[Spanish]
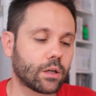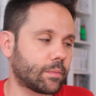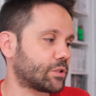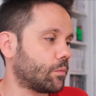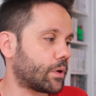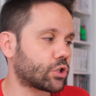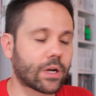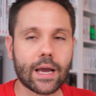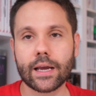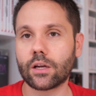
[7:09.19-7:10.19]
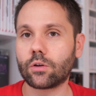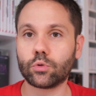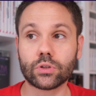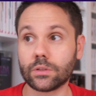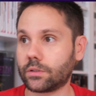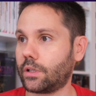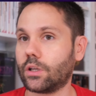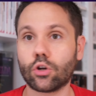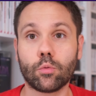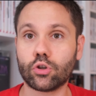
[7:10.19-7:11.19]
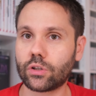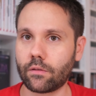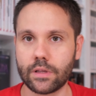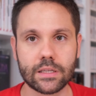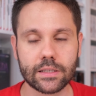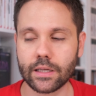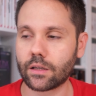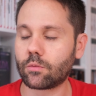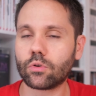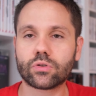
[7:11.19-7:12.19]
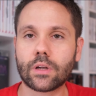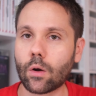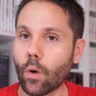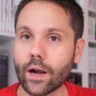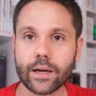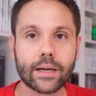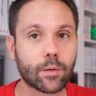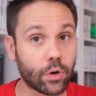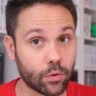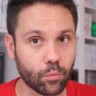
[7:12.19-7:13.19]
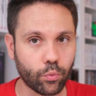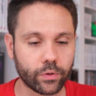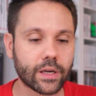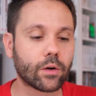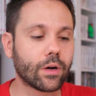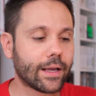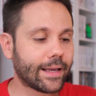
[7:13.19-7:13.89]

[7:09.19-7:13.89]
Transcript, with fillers: y más de un personaje como Tintín, como los de Disney, como los de la Warner, que molan un puñado,